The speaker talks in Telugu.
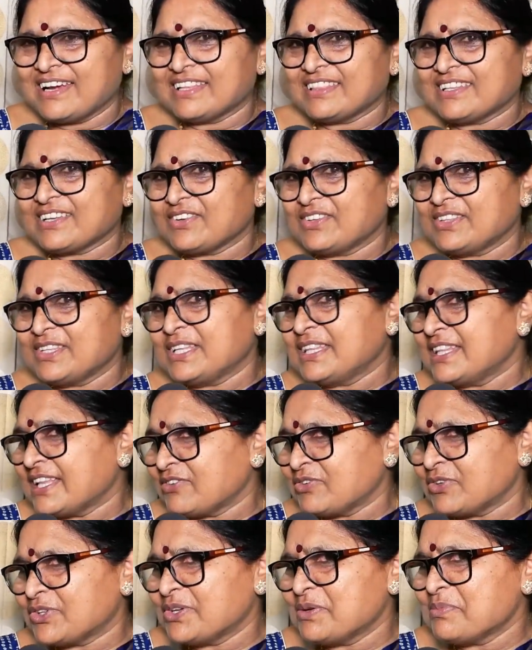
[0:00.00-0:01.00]
ఆనందంగా ఉంది
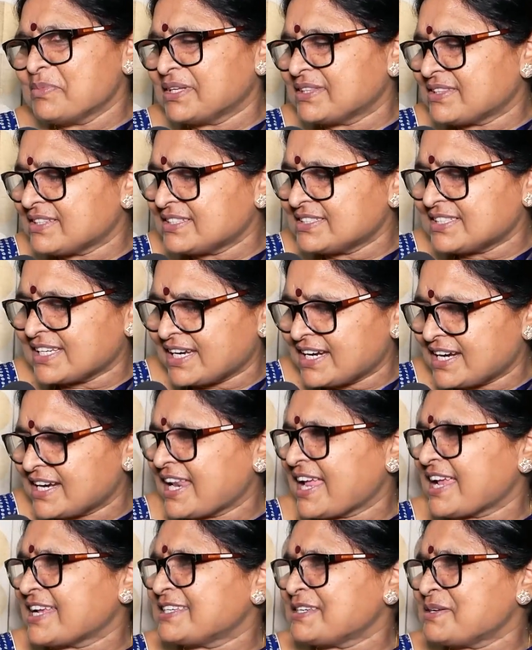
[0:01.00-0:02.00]
ఇందా ఉదయం మాత్రం చాలా
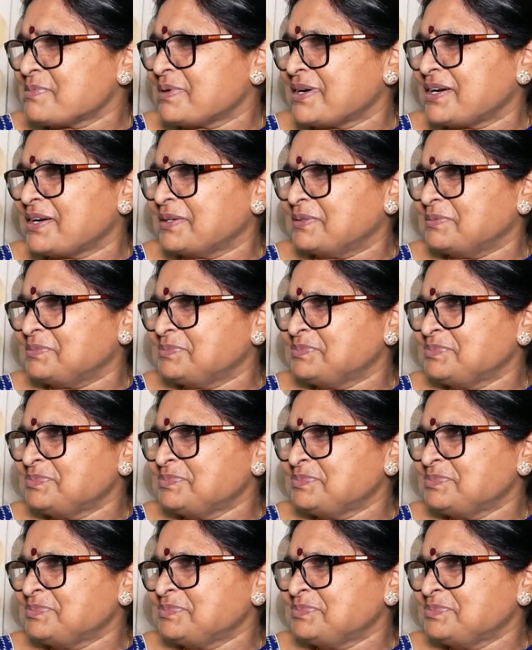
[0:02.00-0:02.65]
టెన్షన్ పడ్డాం